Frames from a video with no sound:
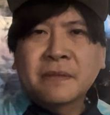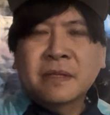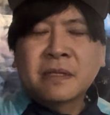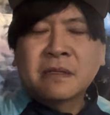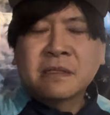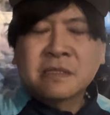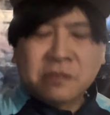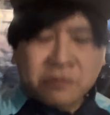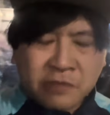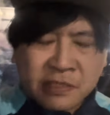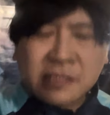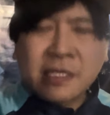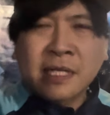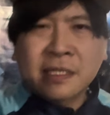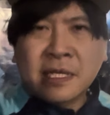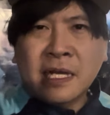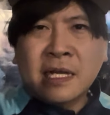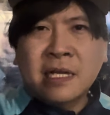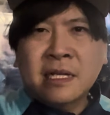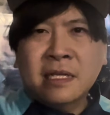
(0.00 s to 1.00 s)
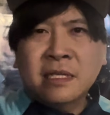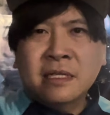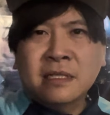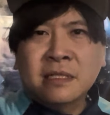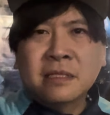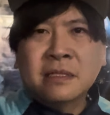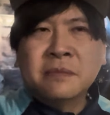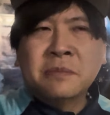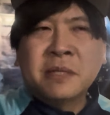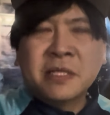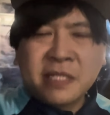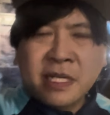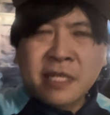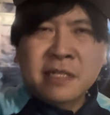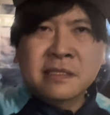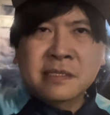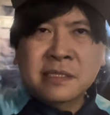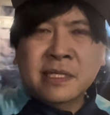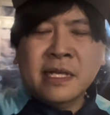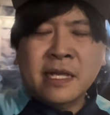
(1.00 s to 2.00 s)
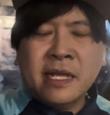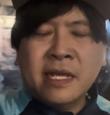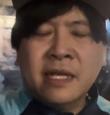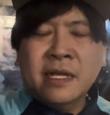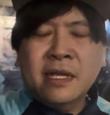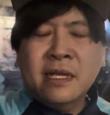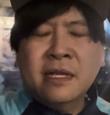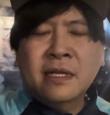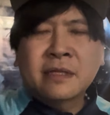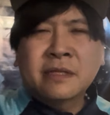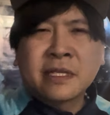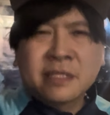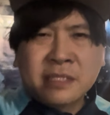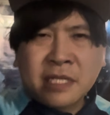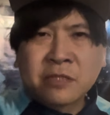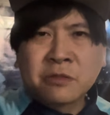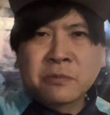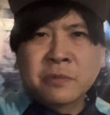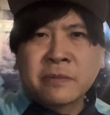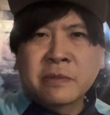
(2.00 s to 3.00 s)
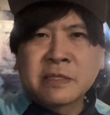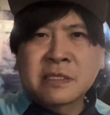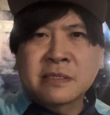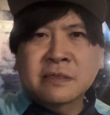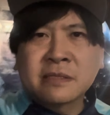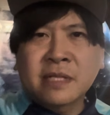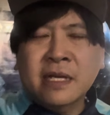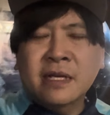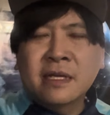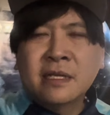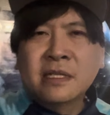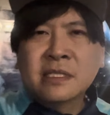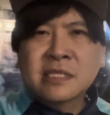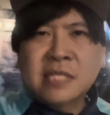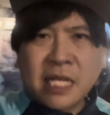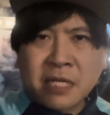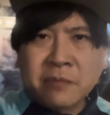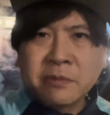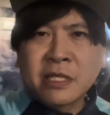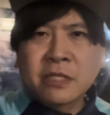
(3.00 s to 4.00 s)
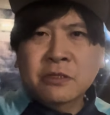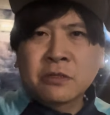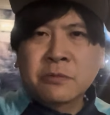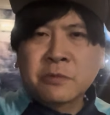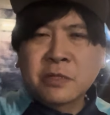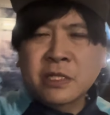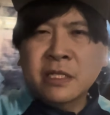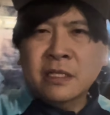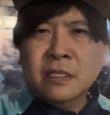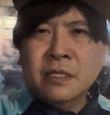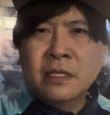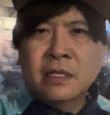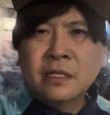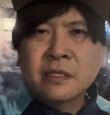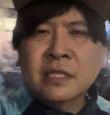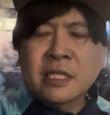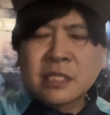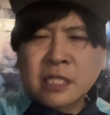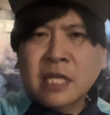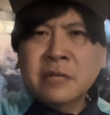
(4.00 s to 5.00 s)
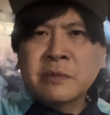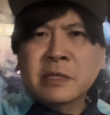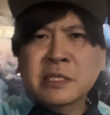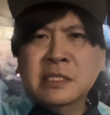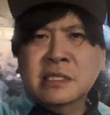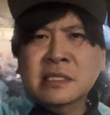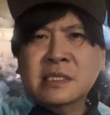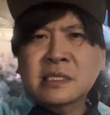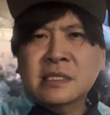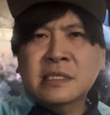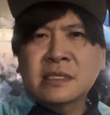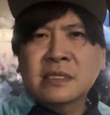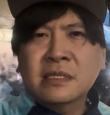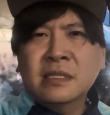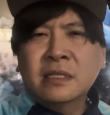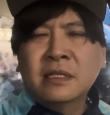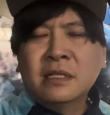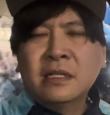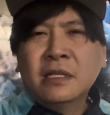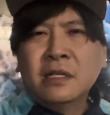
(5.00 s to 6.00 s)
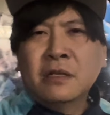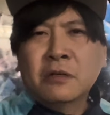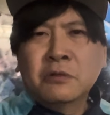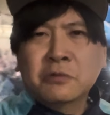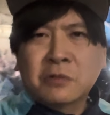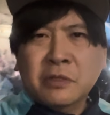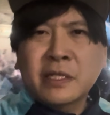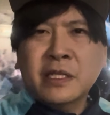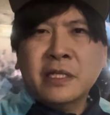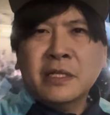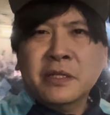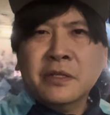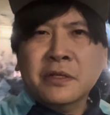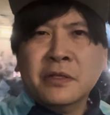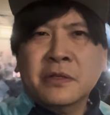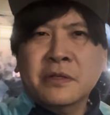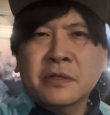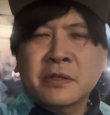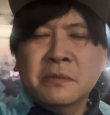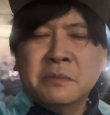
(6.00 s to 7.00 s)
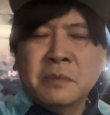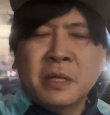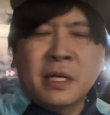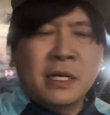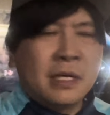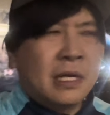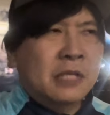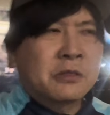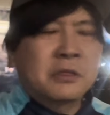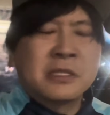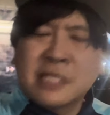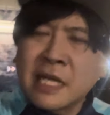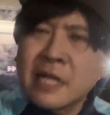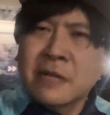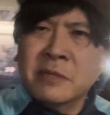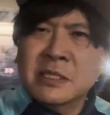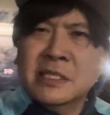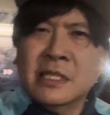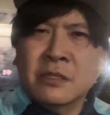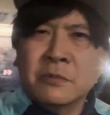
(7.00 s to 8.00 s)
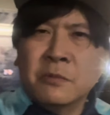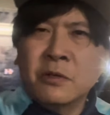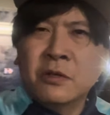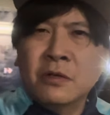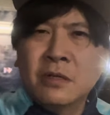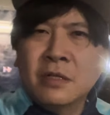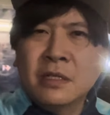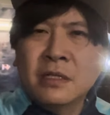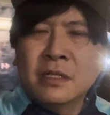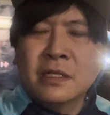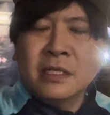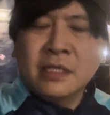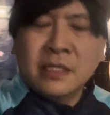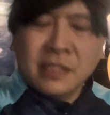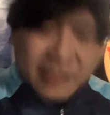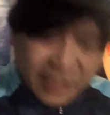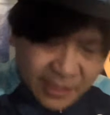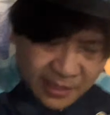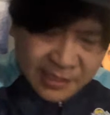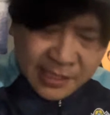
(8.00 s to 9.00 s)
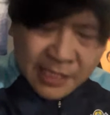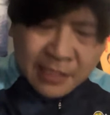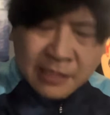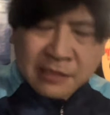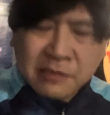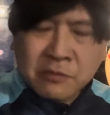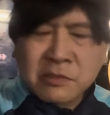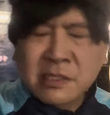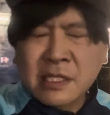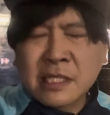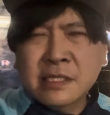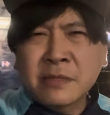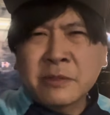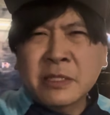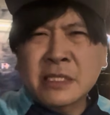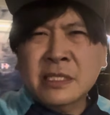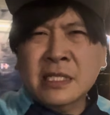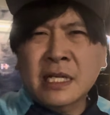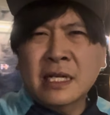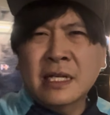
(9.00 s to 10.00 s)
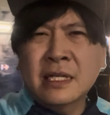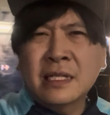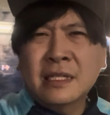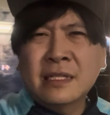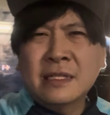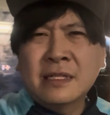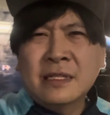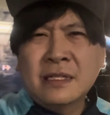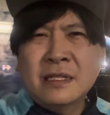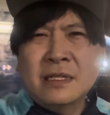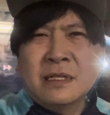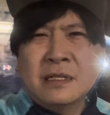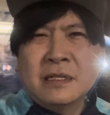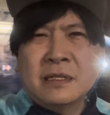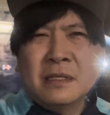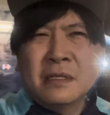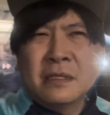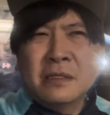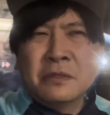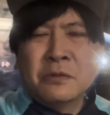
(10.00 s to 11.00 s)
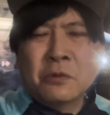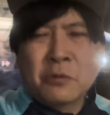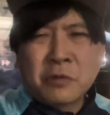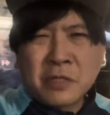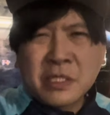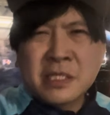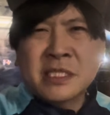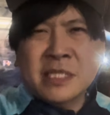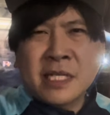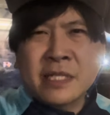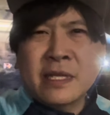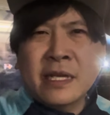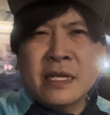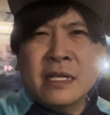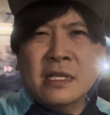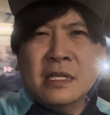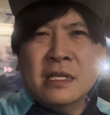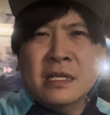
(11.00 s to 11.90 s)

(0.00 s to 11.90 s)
その姿目に焼き付けていきたいと思いますので最後まで共に戦います本当に、まあ、あと1試合ありますけども、えー、現役生活お疲れ様でした残り1試合で